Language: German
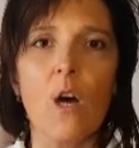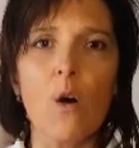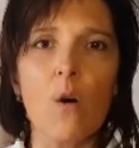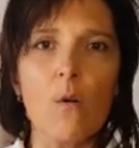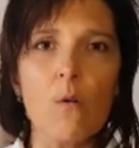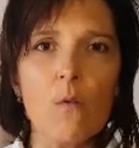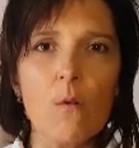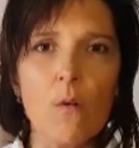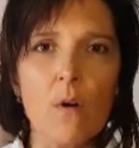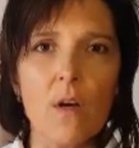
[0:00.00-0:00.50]

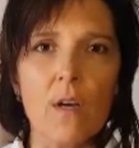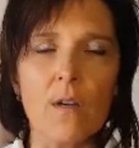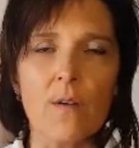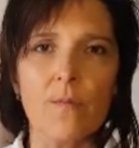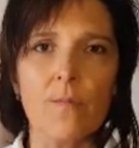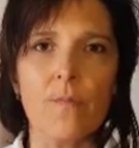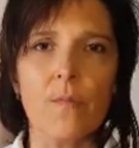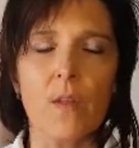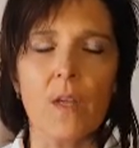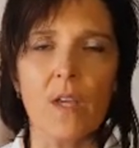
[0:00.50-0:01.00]
Ruhe,
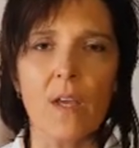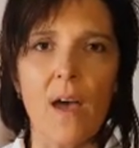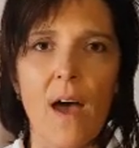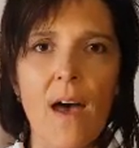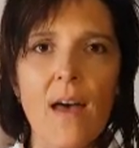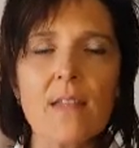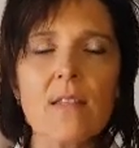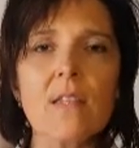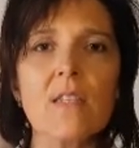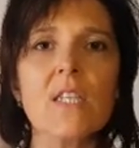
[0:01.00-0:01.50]

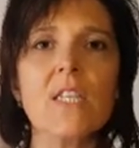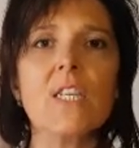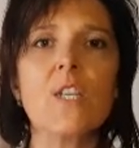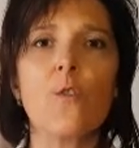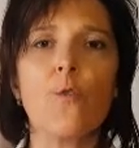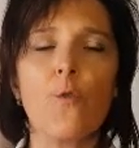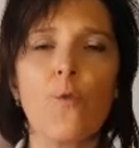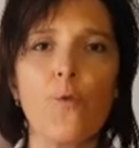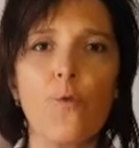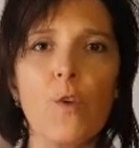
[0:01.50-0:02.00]
ganz
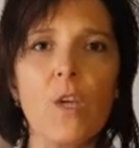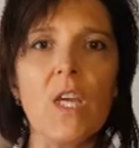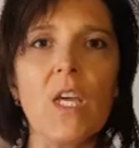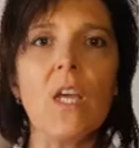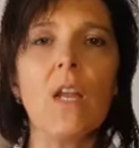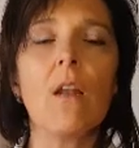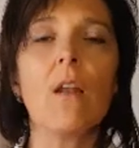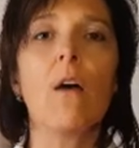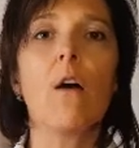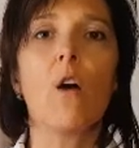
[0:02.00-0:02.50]

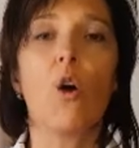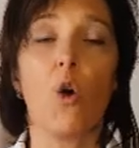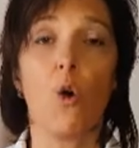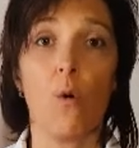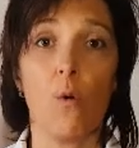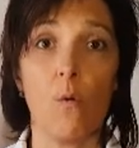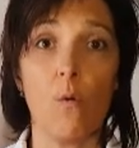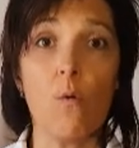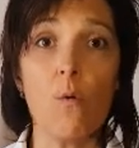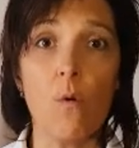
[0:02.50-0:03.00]
viel
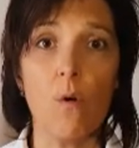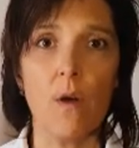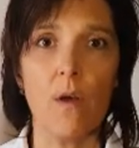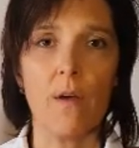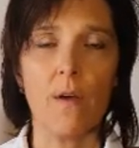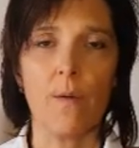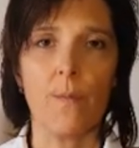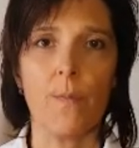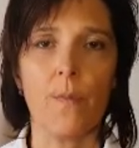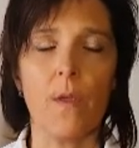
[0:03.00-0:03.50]

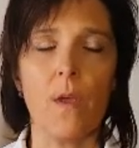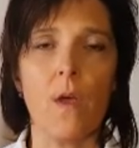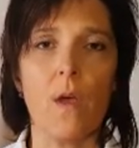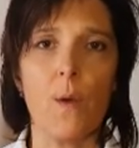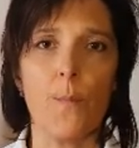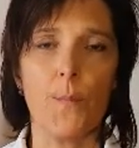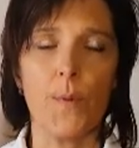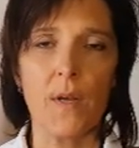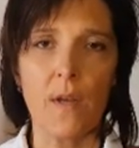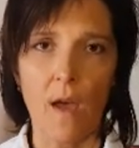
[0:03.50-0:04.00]
Ruhe
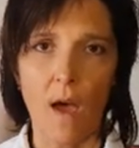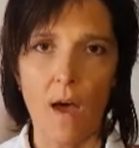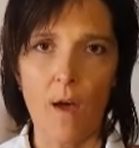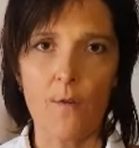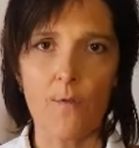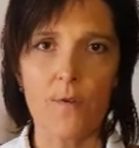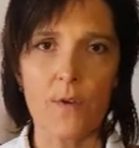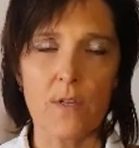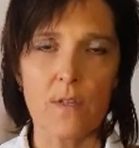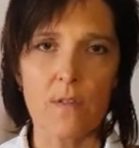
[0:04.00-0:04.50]
bedarf
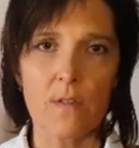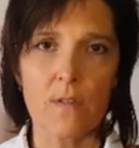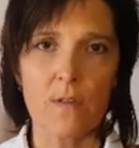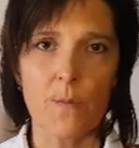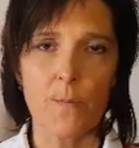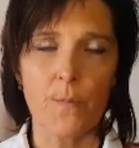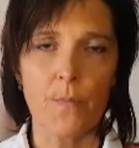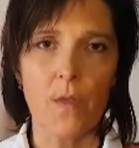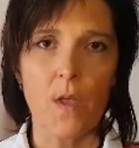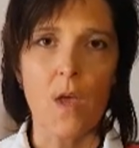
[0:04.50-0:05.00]
es,
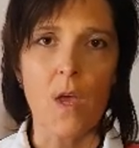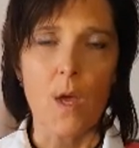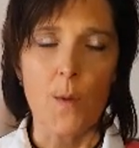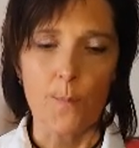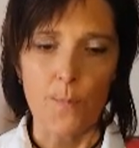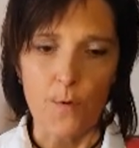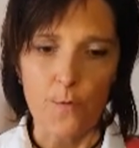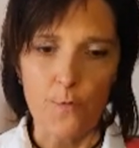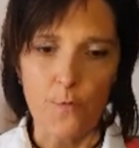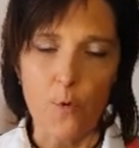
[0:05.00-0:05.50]

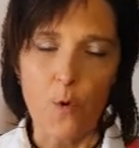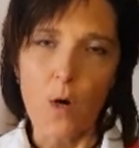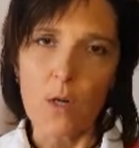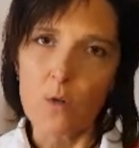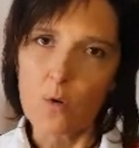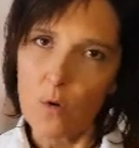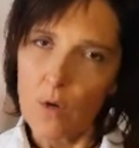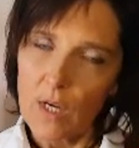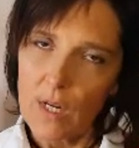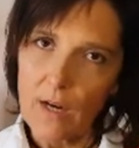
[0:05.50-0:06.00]
bevor
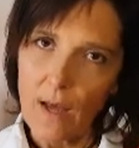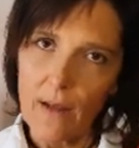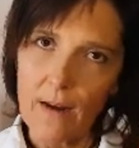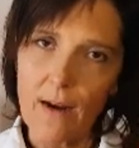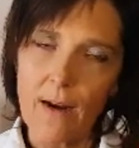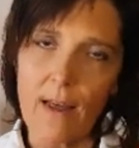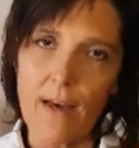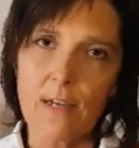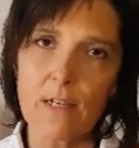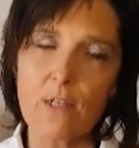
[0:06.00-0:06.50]
du in eine
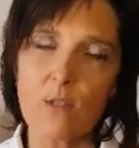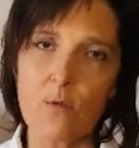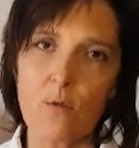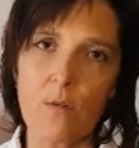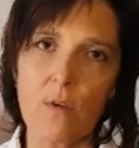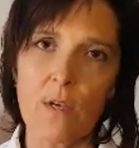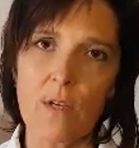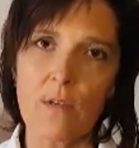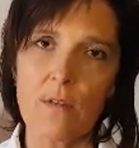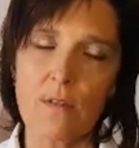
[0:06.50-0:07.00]
Leistung
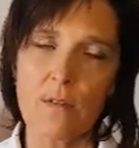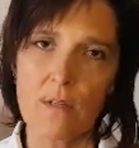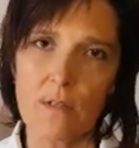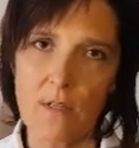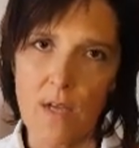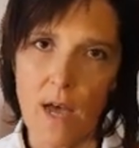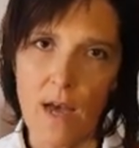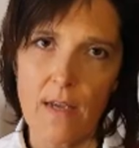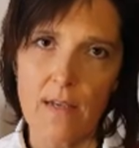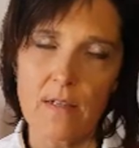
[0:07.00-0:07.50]
gehst.
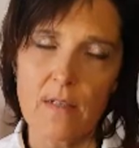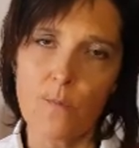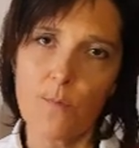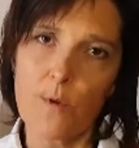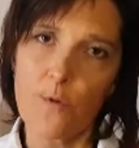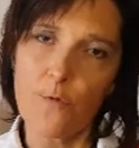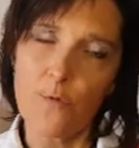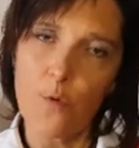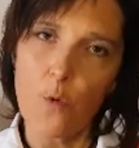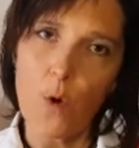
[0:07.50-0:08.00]
Das heißt,
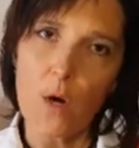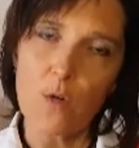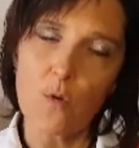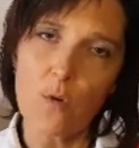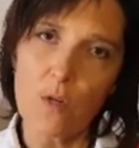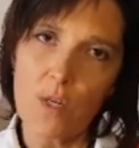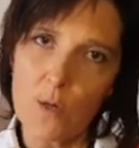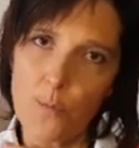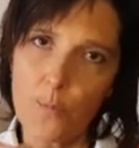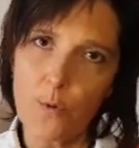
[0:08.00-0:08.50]
bevor du
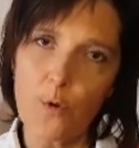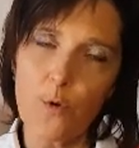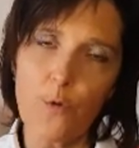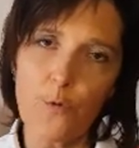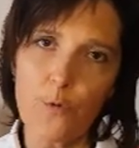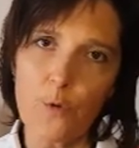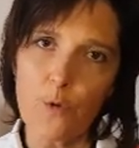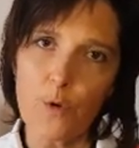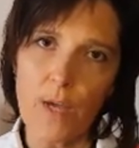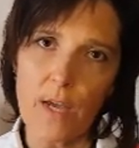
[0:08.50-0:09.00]
in die
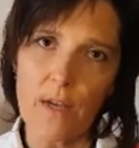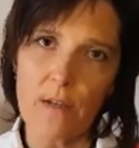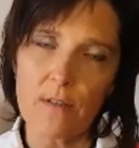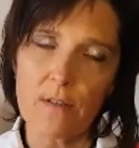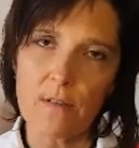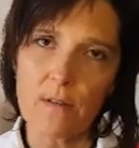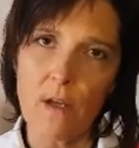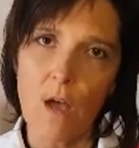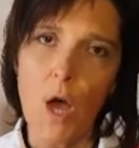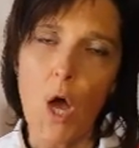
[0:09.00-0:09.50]
Prüfung
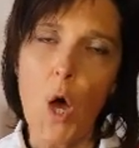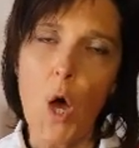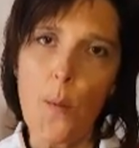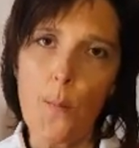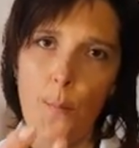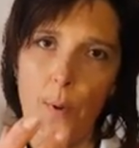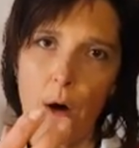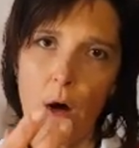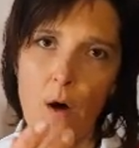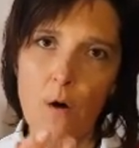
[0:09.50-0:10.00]
gehst
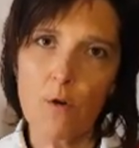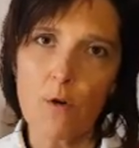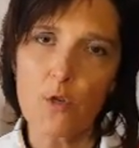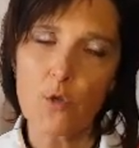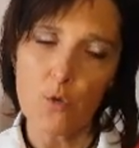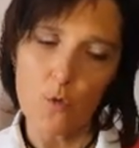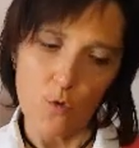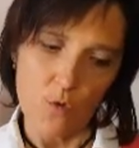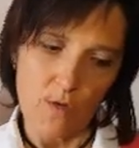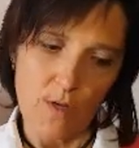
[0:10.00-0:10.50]

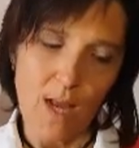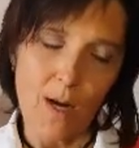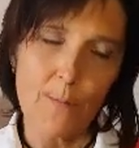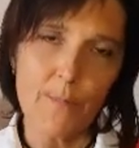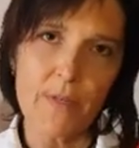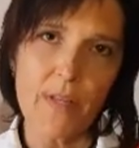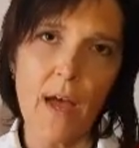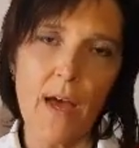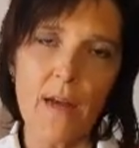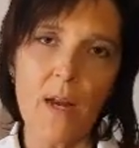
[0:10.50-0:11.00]
brauchst du
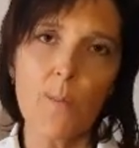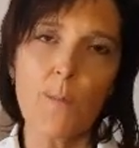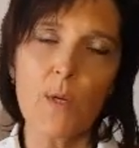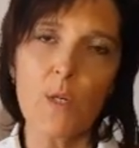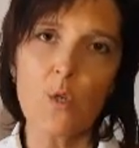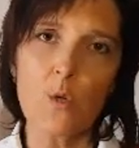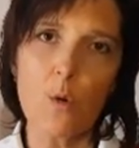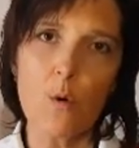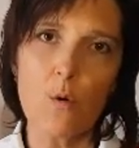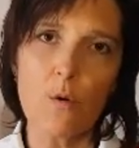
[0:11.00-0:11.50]
selbst eine
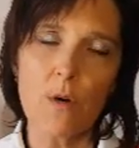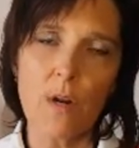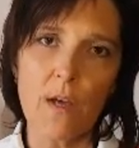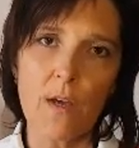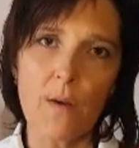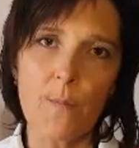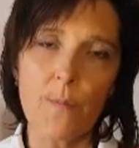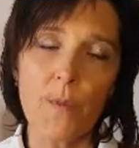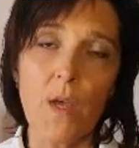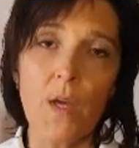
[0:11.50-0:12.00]
Methode,
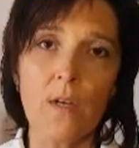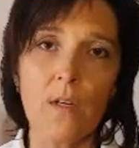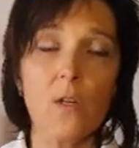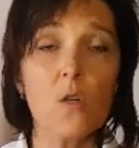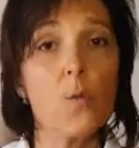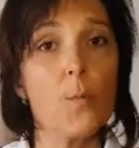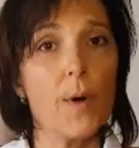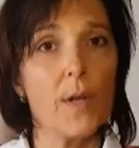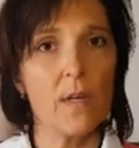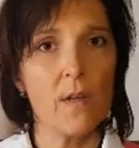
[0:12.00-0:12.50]
die du
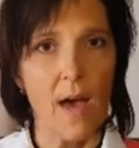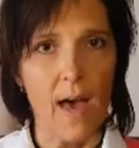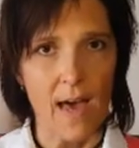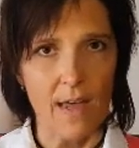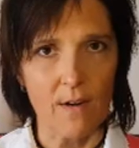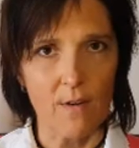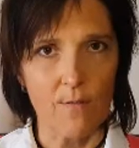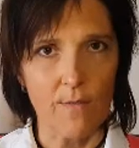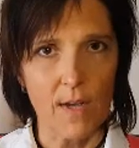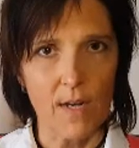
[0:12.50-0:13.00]
bei dir
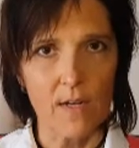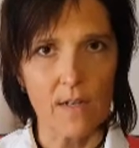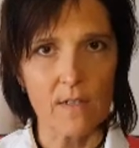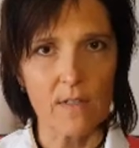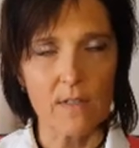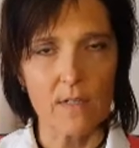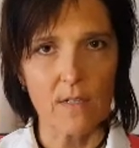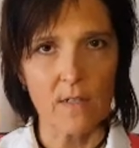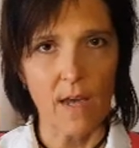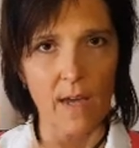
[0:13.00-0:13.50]

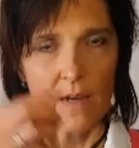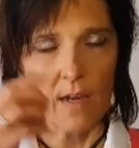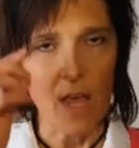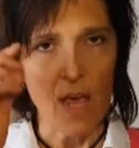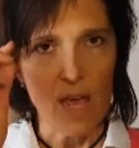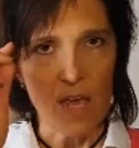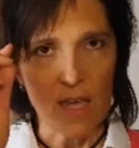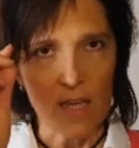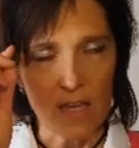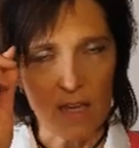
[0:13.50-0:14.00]
anwendest, die dein
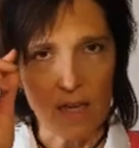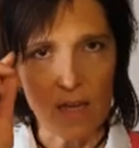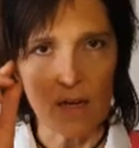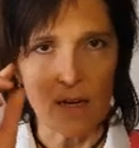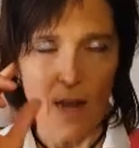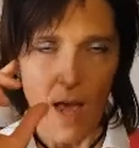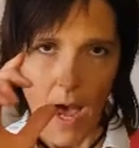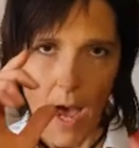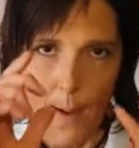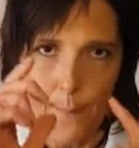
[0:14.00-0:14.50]

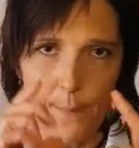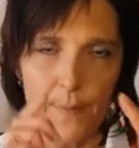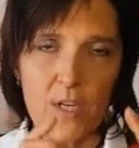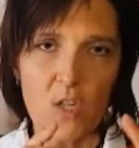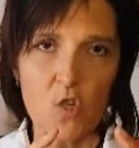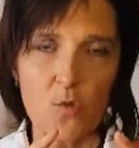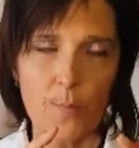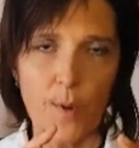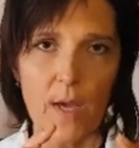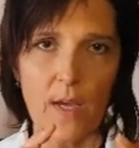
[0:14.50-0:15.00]
Hirn
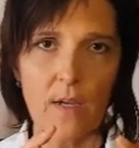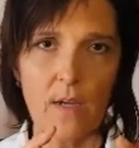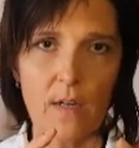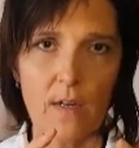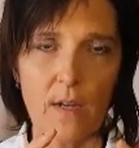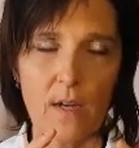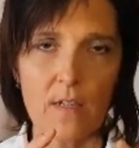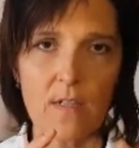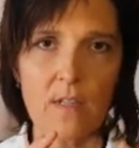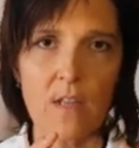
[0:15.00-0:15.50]

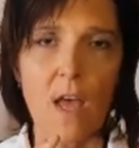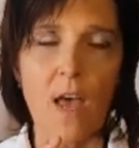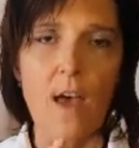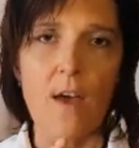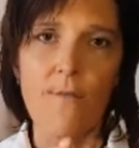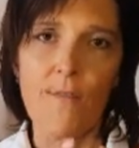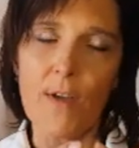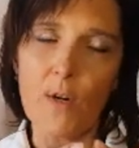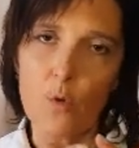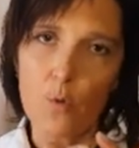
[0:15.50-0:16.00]
abgespeichert hast.
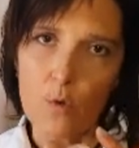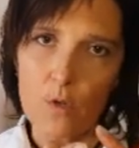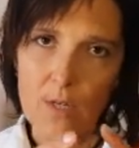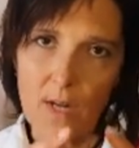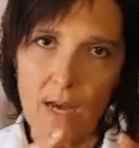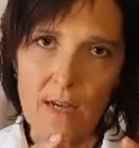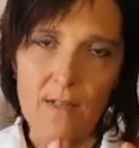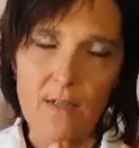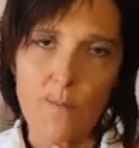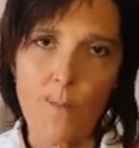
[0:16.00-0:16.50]
Wenn du
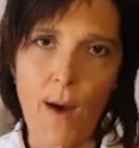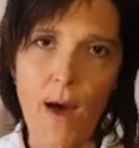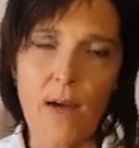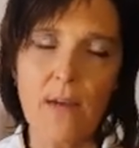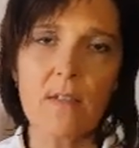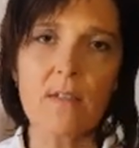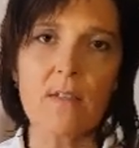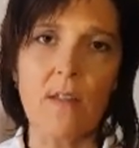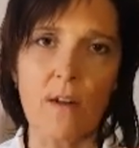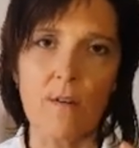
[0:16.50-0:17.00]
das
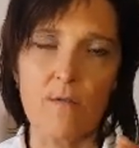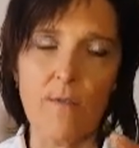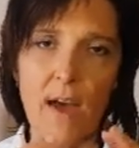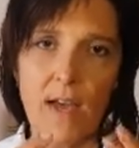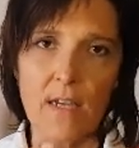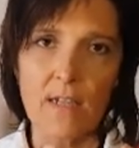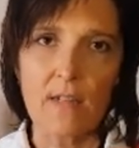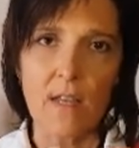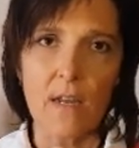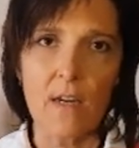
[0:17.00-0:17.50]
machst, dann
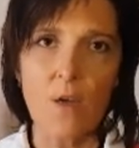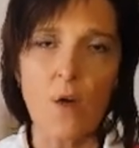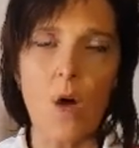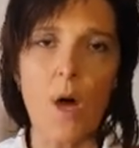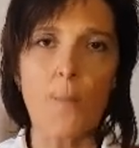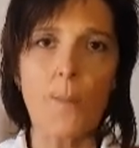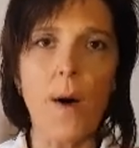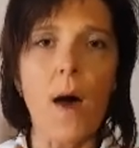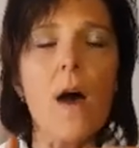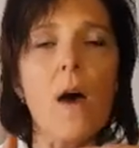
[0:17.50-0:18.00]
weiß dein
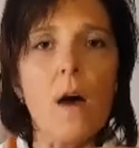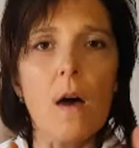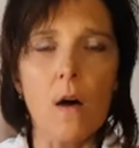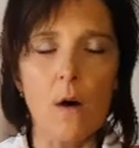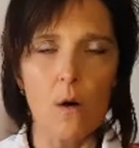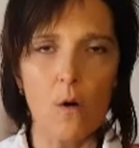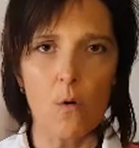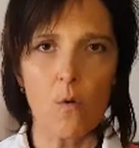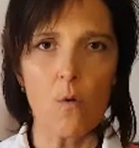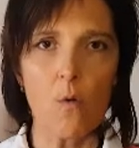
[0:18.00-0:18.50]
Körper
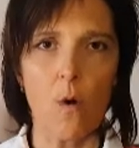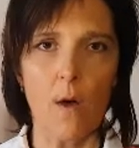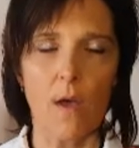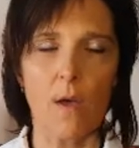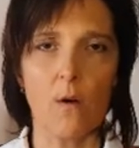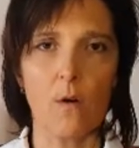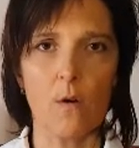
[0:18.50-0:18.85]
Ruhe.